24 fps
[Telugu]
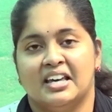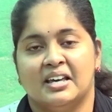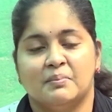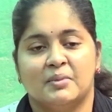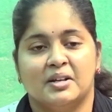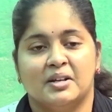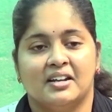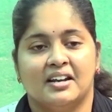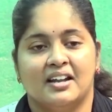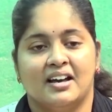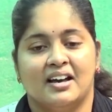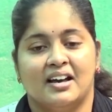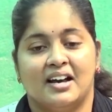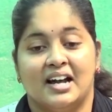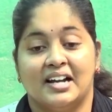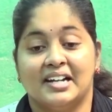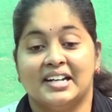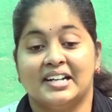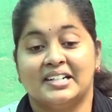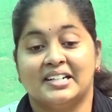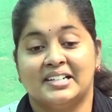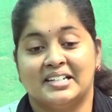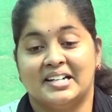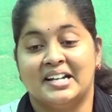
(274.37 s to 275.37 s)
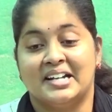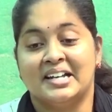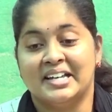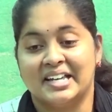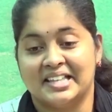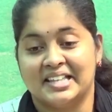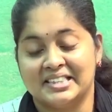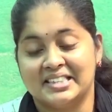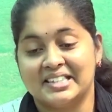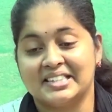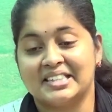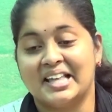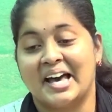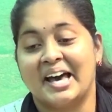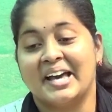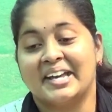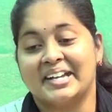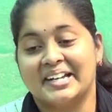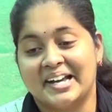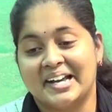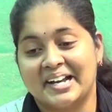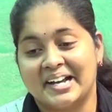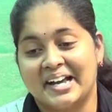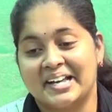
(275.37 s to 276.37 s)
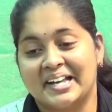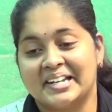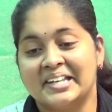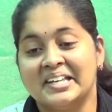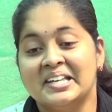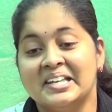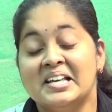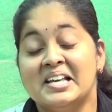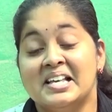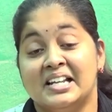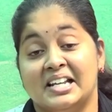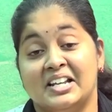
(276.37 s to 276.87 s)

ఏమన్నా అంటే ఎంత తాగినా కానీ